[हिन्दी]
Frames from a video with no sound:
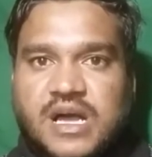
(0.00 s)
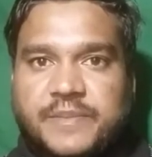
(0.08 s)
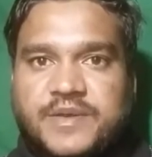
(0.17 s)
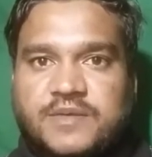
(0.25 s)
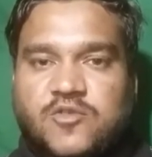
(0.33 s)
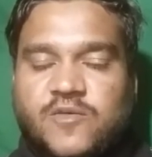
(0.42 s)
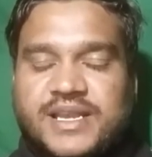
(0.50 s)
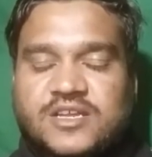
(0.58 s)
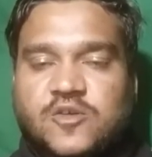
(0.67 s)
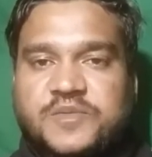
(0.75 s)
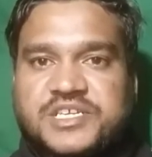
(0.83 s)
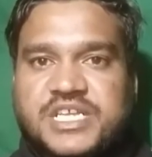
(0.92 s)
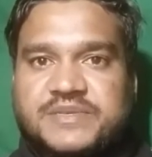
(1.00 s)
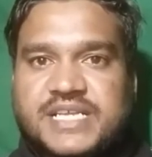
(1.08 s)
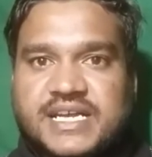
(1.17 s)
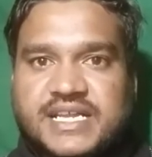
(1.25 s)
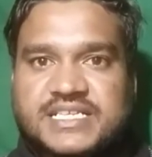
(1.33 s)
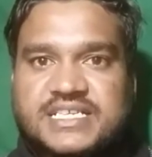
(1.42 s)
अपनी मोबाइल के होम स्क्रीन में
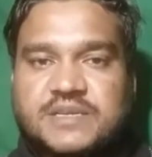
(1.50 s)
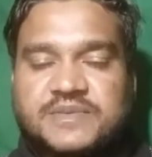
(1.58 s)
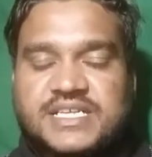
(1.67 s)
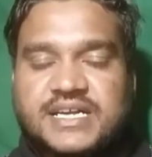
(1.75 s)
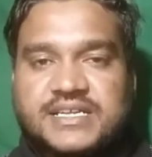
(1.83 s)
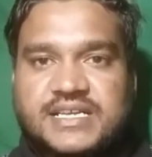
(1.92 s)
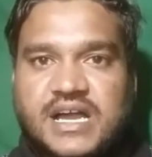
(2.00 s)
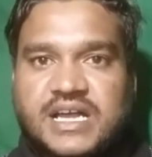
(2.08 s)
जाकर के चैनल पर जाकर